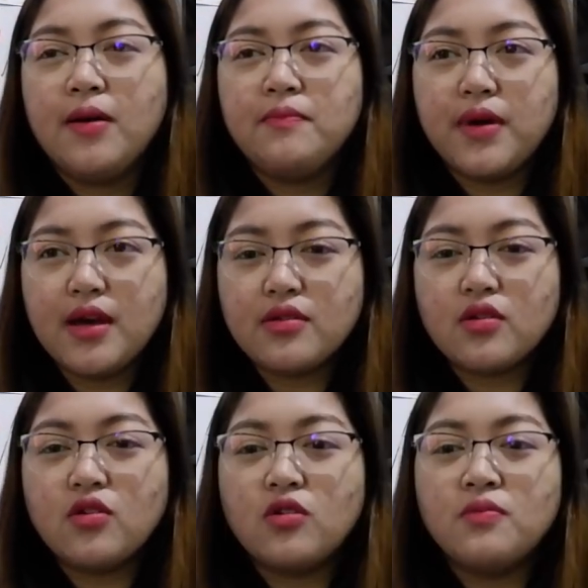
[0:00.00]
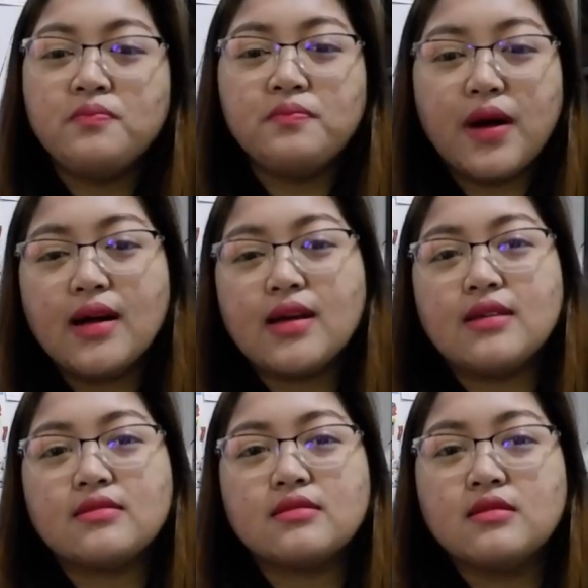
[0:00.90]
Pero,
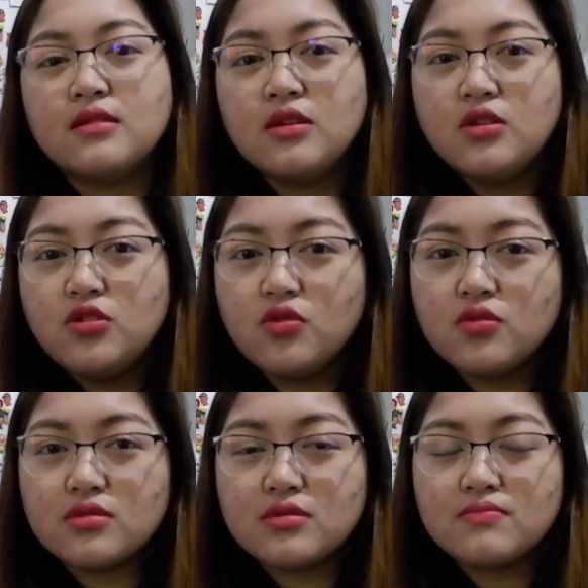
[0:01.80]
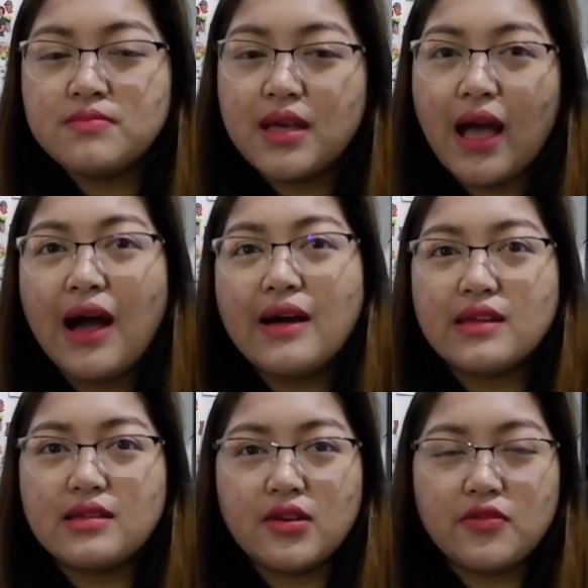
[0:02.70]
bakit yung
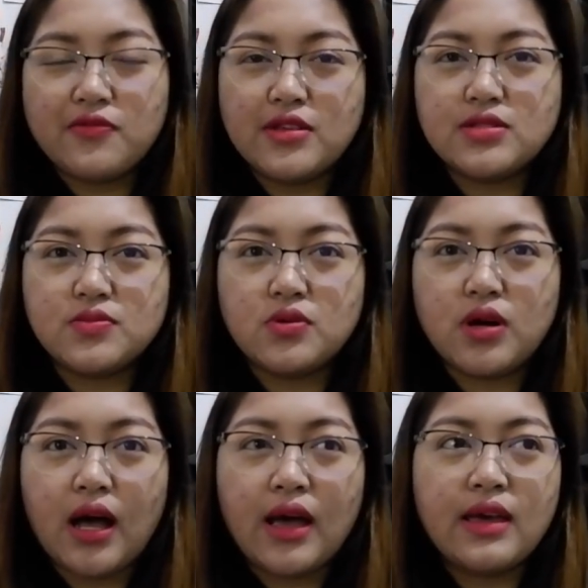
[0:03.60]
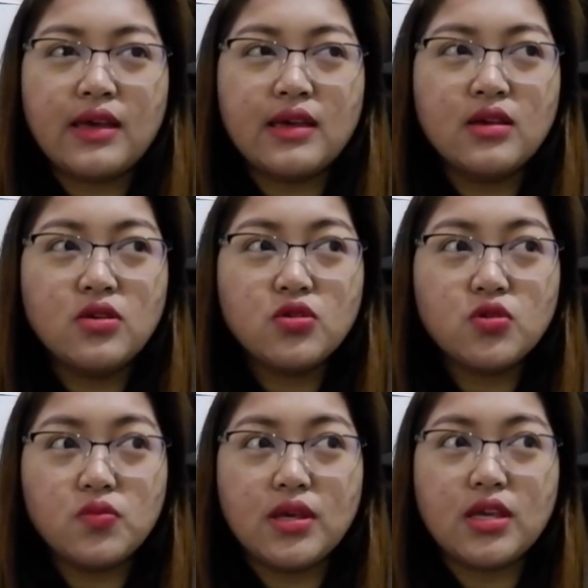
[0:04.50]
may-ari ng Facebook ay
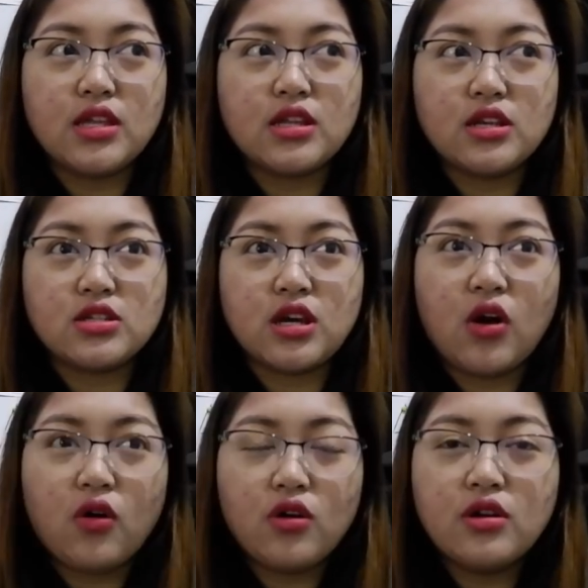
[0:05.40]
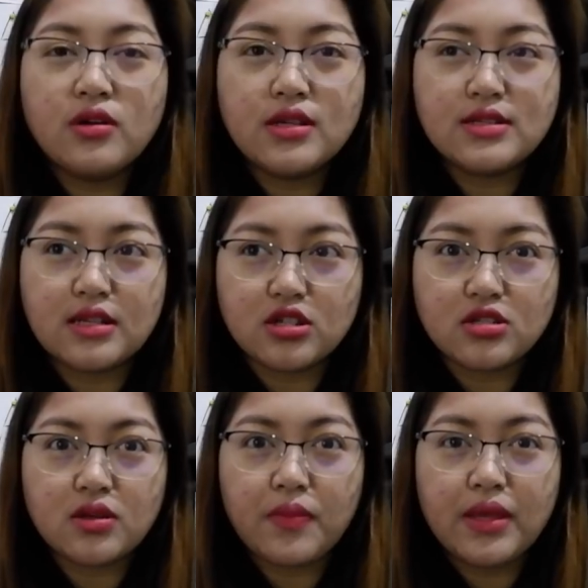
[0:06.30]
kumikita siya or isa siya
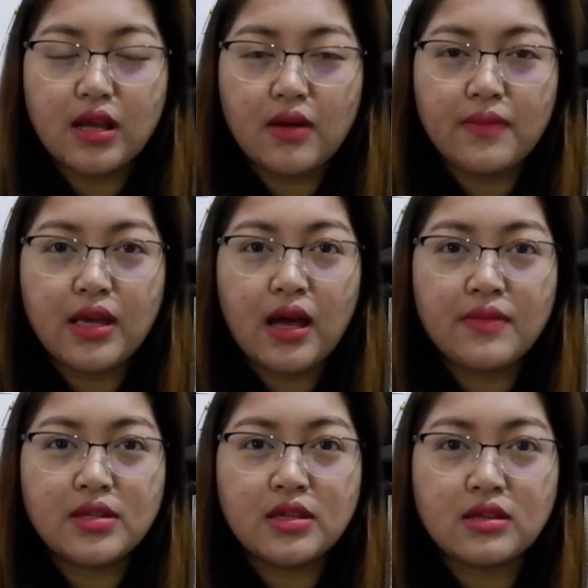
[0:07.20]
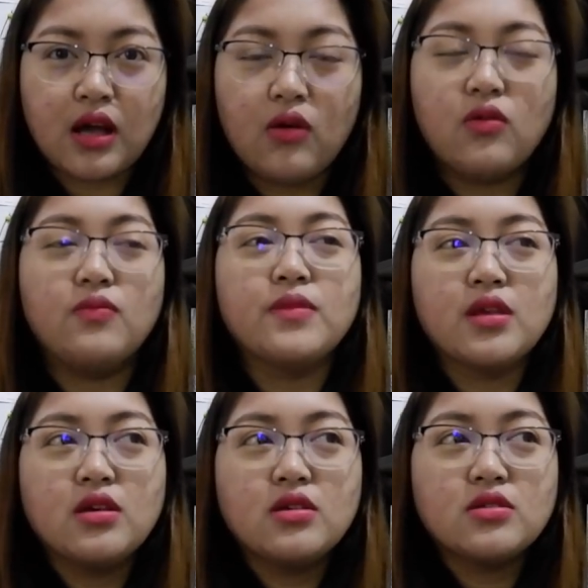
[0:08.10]
sa pinakamayaman na tao?
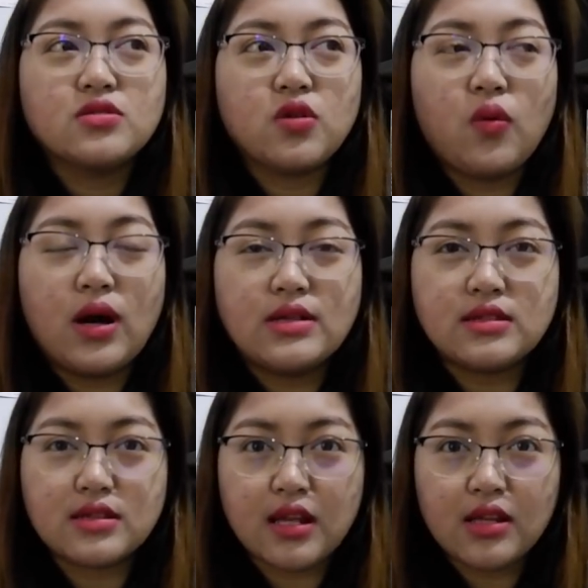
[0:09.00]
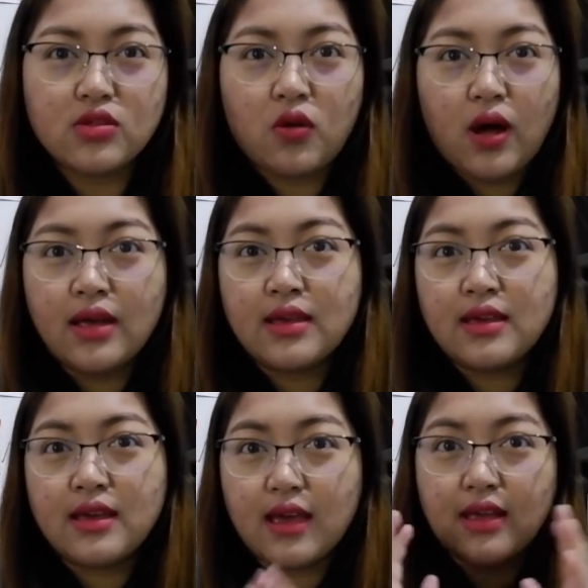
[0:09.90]
So, ang sekreto
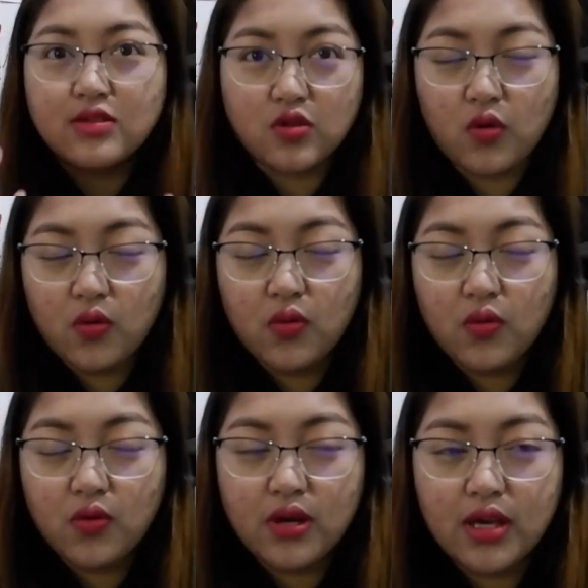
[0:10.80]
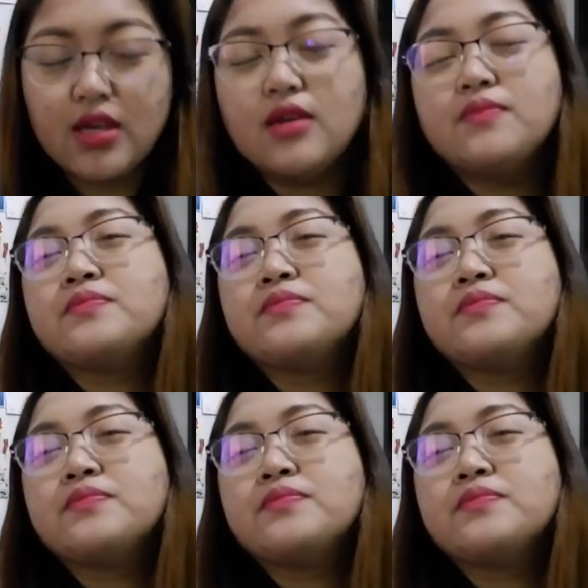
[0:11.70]
ay ito. Okay?